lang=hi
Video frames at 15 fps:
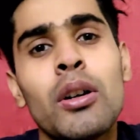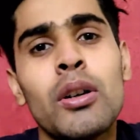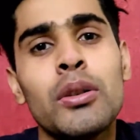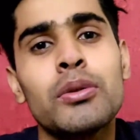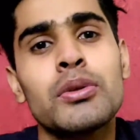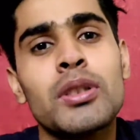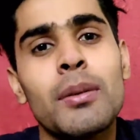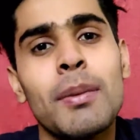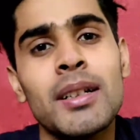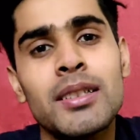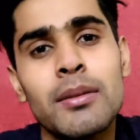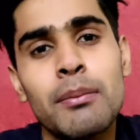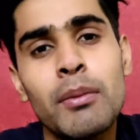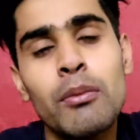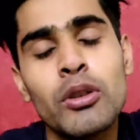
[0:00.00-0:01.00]
और उसके बाद
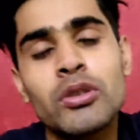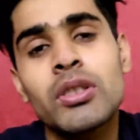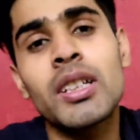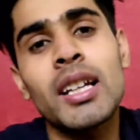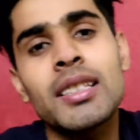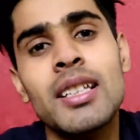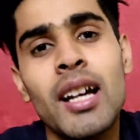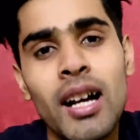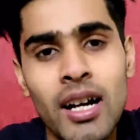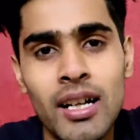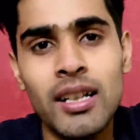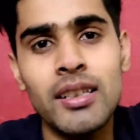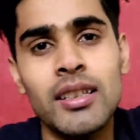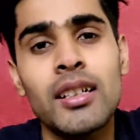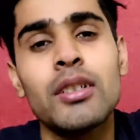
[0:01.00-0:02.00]
जब मैं मौसी के यहाँ से आ
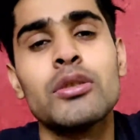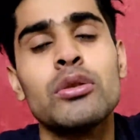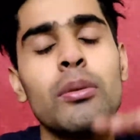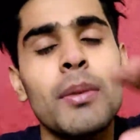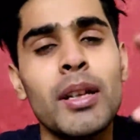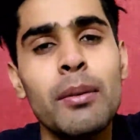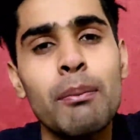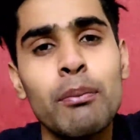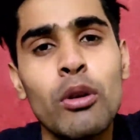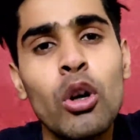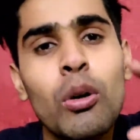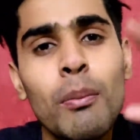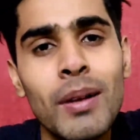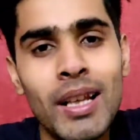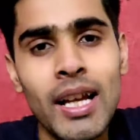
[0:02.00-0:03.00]
रहा था जो मैंने
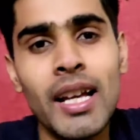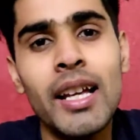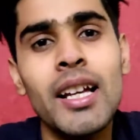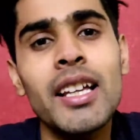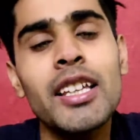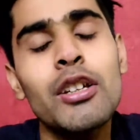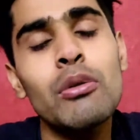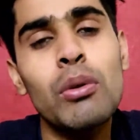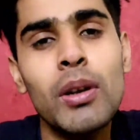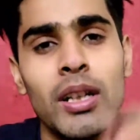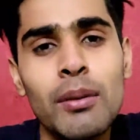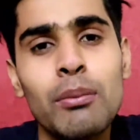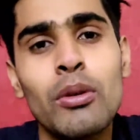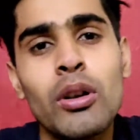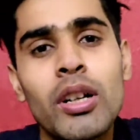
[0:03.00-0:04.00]
ब्लॉग बनाया है ये वो
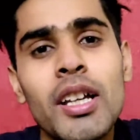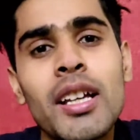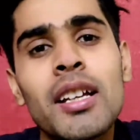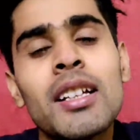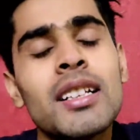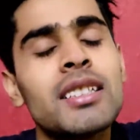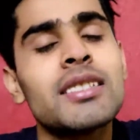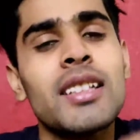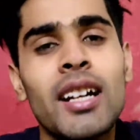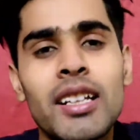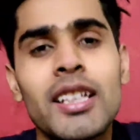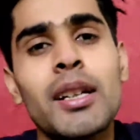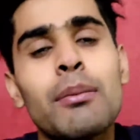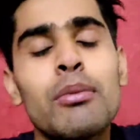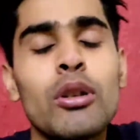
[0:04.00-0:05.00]
वाला ब्लॉग है
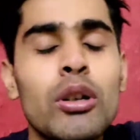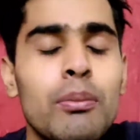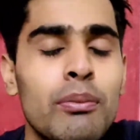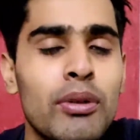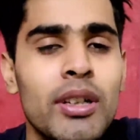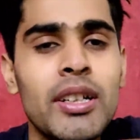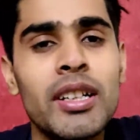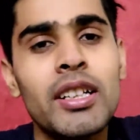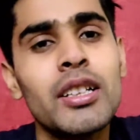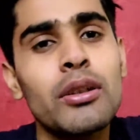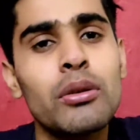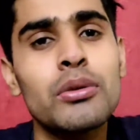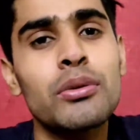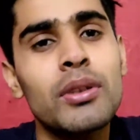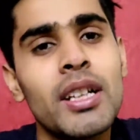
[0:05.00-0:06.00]
जाने का ब्लॉग पूरा
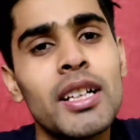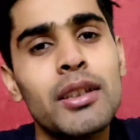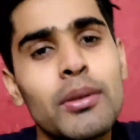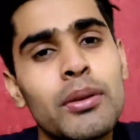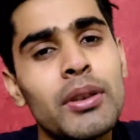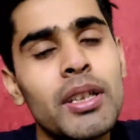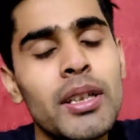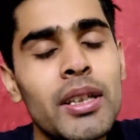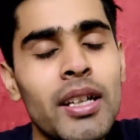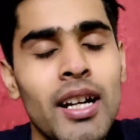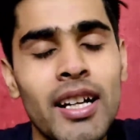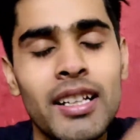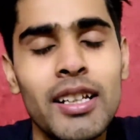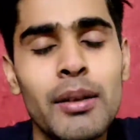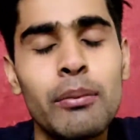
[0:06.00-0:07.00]
डिलीट हो चुका है तो ये
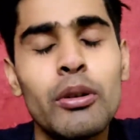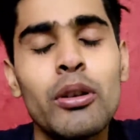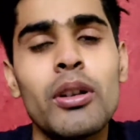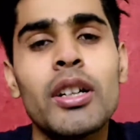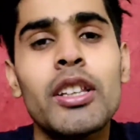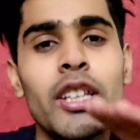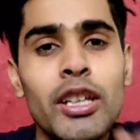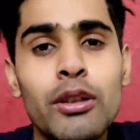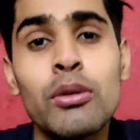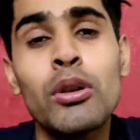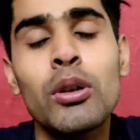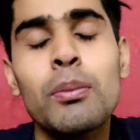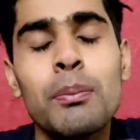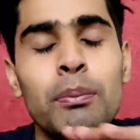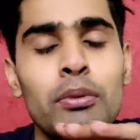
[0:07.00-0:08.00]
आने का ब्लॉग है देखो
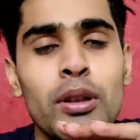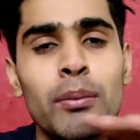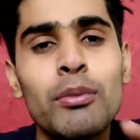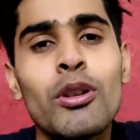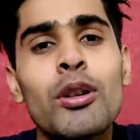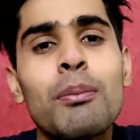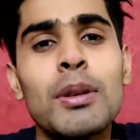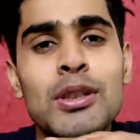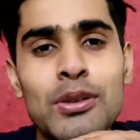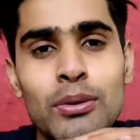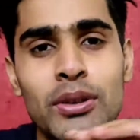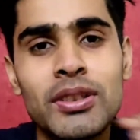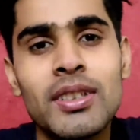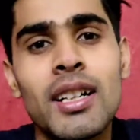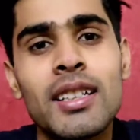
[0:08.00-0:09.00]
और पूरा ब्लॉग
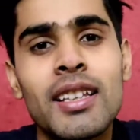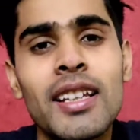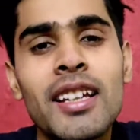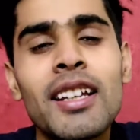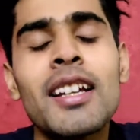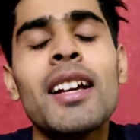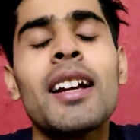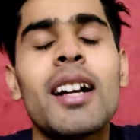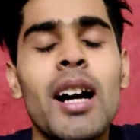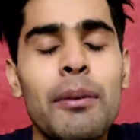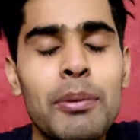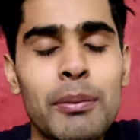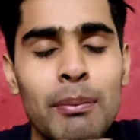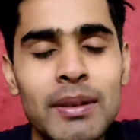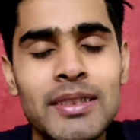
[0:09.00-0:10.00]
बच्चों के साथ है
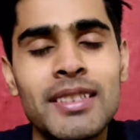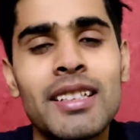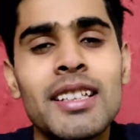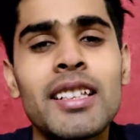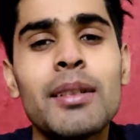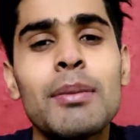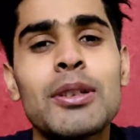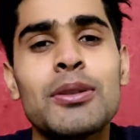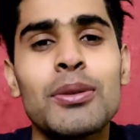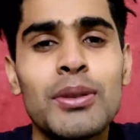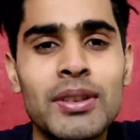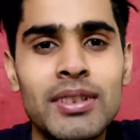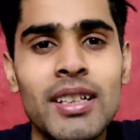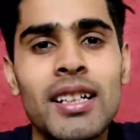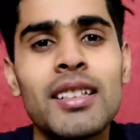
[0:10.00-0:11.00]
काफ़ी मस्ती की बच्चों
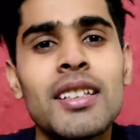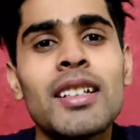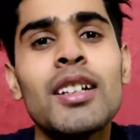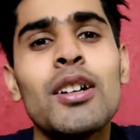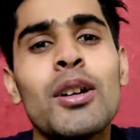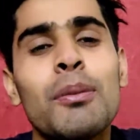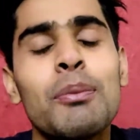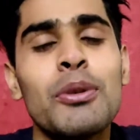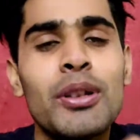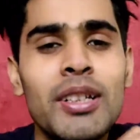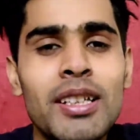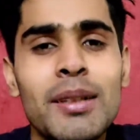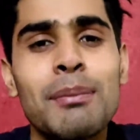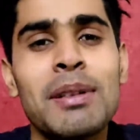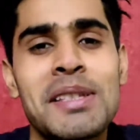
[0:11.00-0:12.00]
के साथ और पूरे
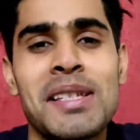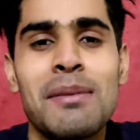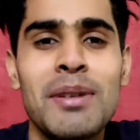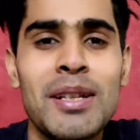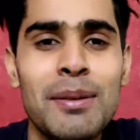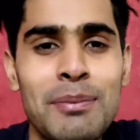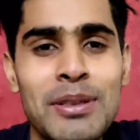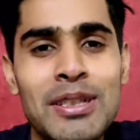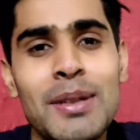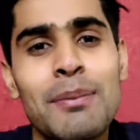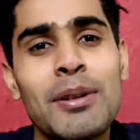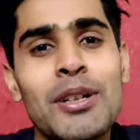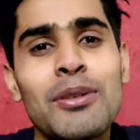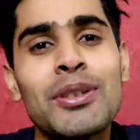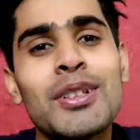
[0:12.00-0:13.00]
दिन बच्चे मेरे पीछे
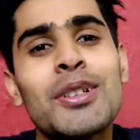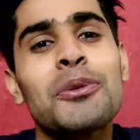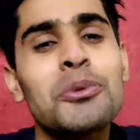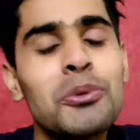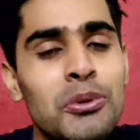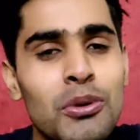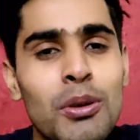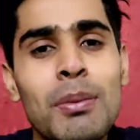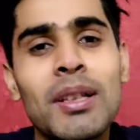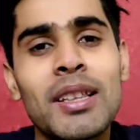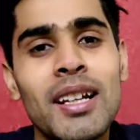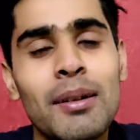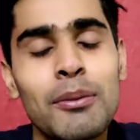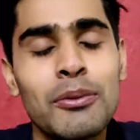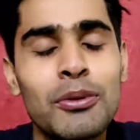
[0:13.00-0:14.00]
पड़े हुए थे क्योंकि उनको
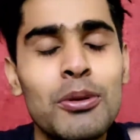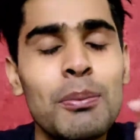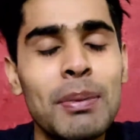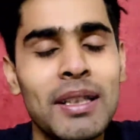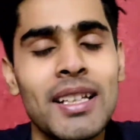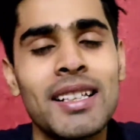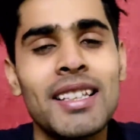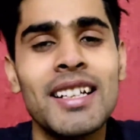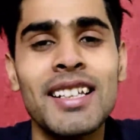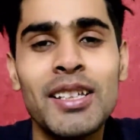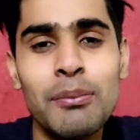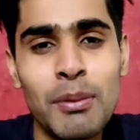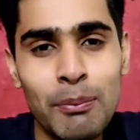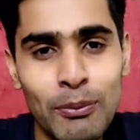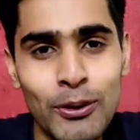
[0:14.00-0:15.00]
बता उनको पता था
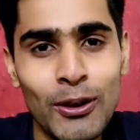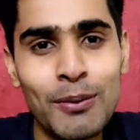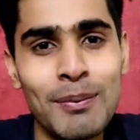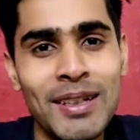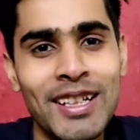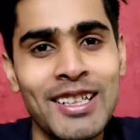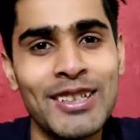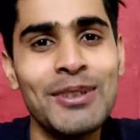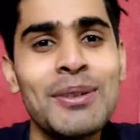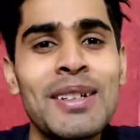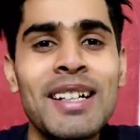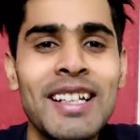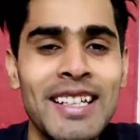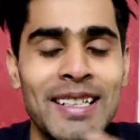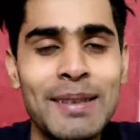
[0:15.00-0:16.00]
कि मैं ब्लॉग बनाता हूँ
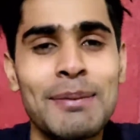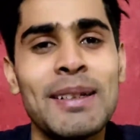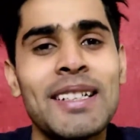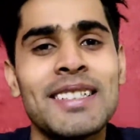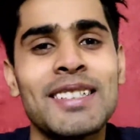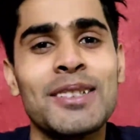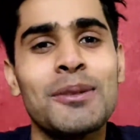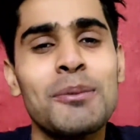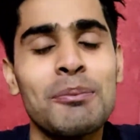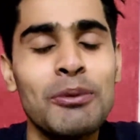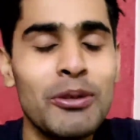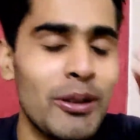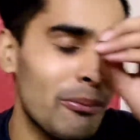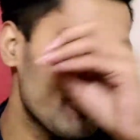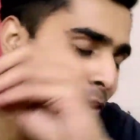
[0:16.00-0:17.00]
इस वजह से तो
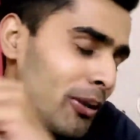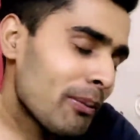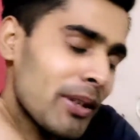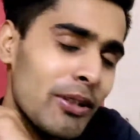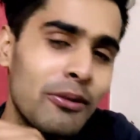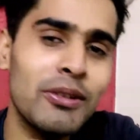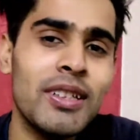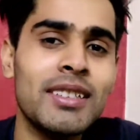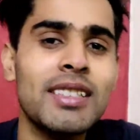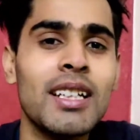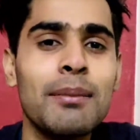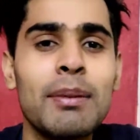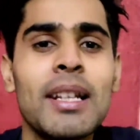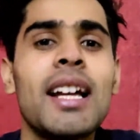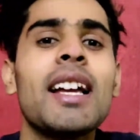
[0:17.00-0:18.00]
पूरा ब्लॉग मैंने उनके
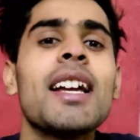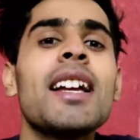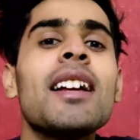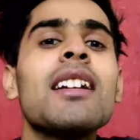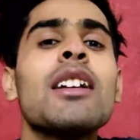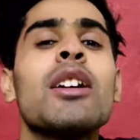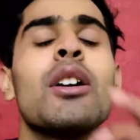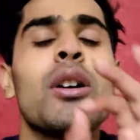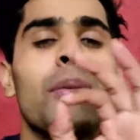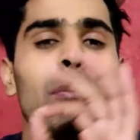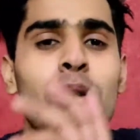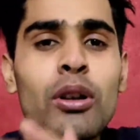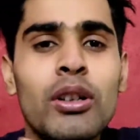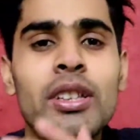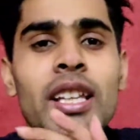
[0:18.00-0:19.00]
साथ बनाया है और
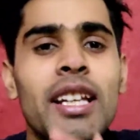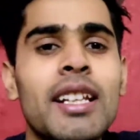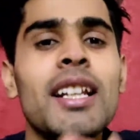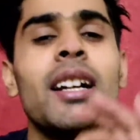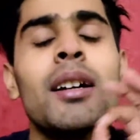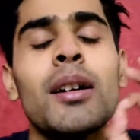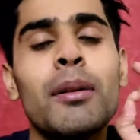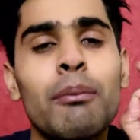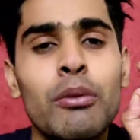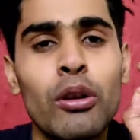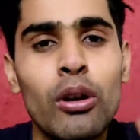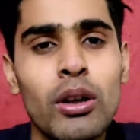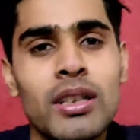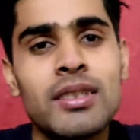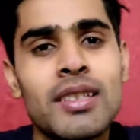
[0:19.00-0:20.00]
ब्लॉग देखना
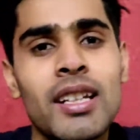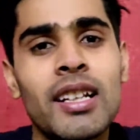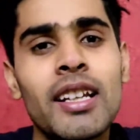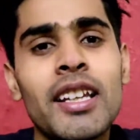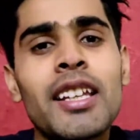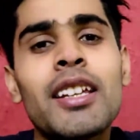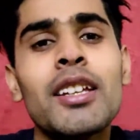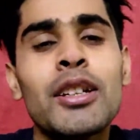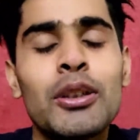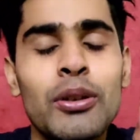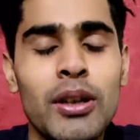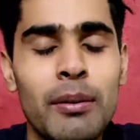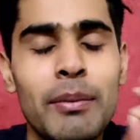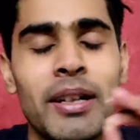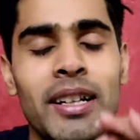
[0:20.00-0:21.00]
ब्लॉग अच्छा लगे तो
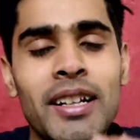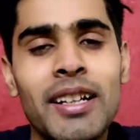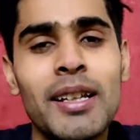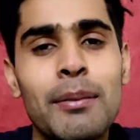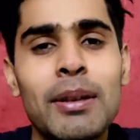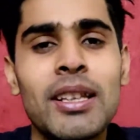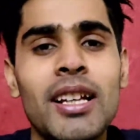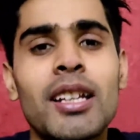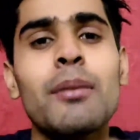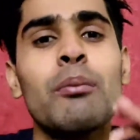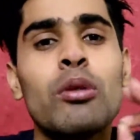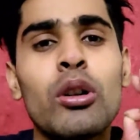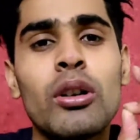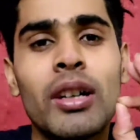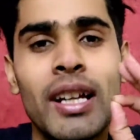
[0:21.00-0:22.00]
कमेंट करके बताना
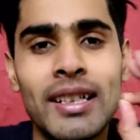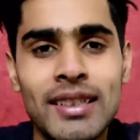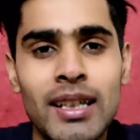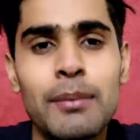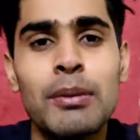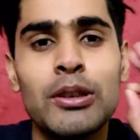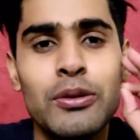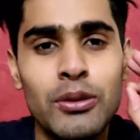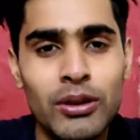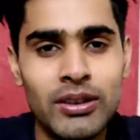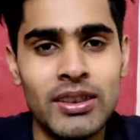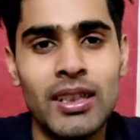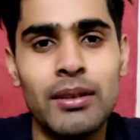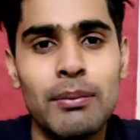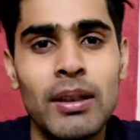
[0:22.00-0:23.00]
ब्लॉग कैसा है बच्चों के
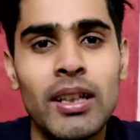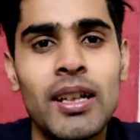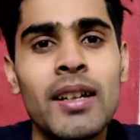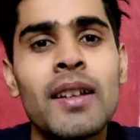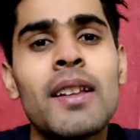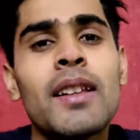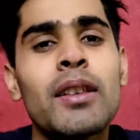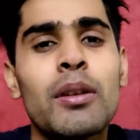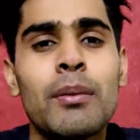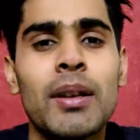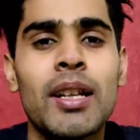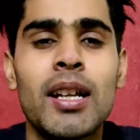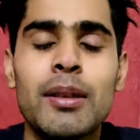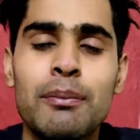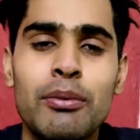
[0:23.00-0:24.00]
साथ वाला तो
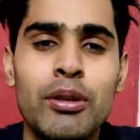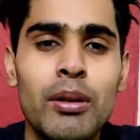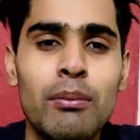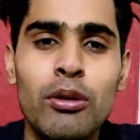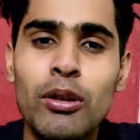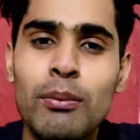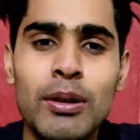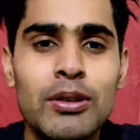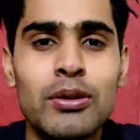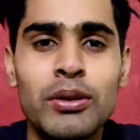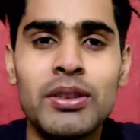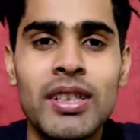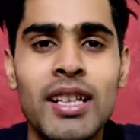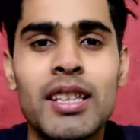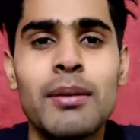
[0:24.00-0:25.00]
मैंने आज पूरा ब्लॉग बच्चों
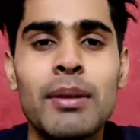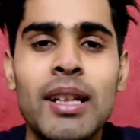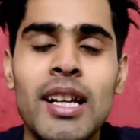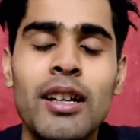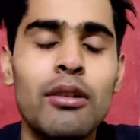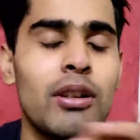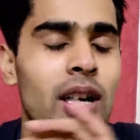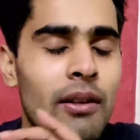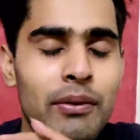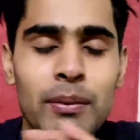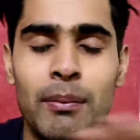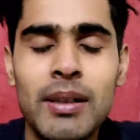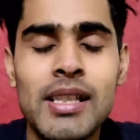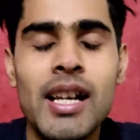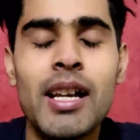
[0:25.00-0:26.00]
के साथ ही बनाया और काफ़ी
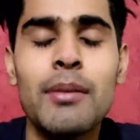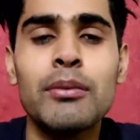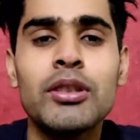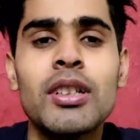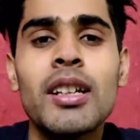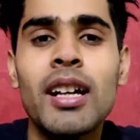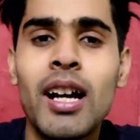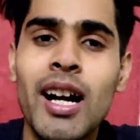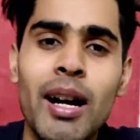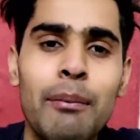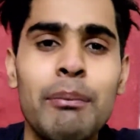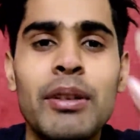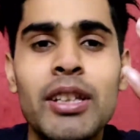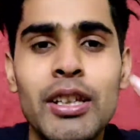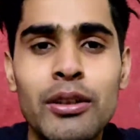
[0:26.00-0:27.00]
मज़ा आया मुझे
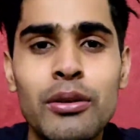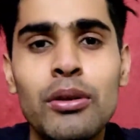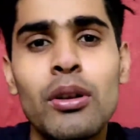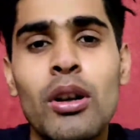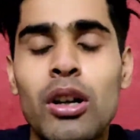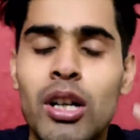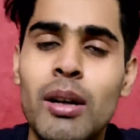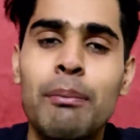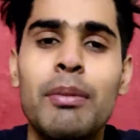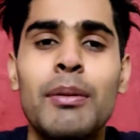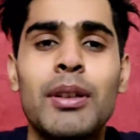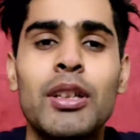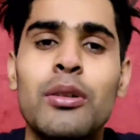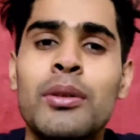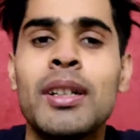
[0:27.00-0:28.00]
आप भी देखो और आप भी
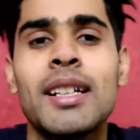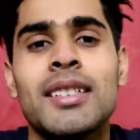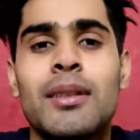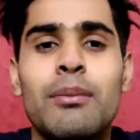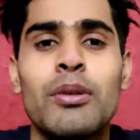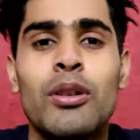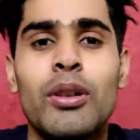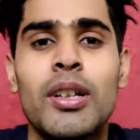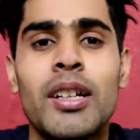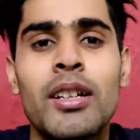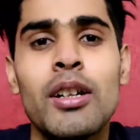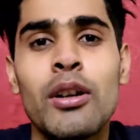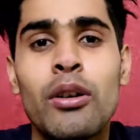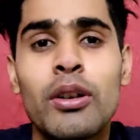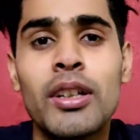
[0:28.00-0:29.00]
बताओ कैसा ब्लॉग है
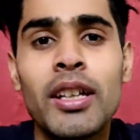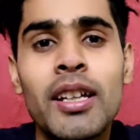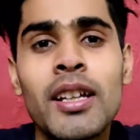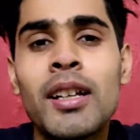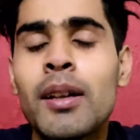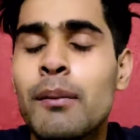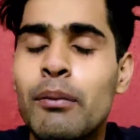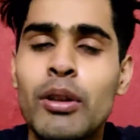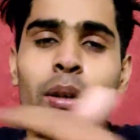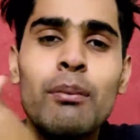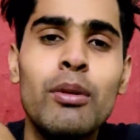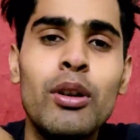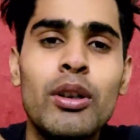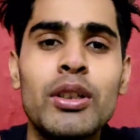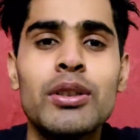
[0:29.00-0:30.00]
ओके पूरा
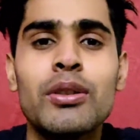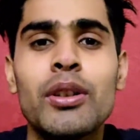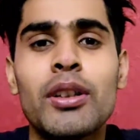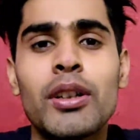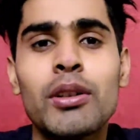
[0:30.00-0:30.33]
ब्लॉग इन्जॉय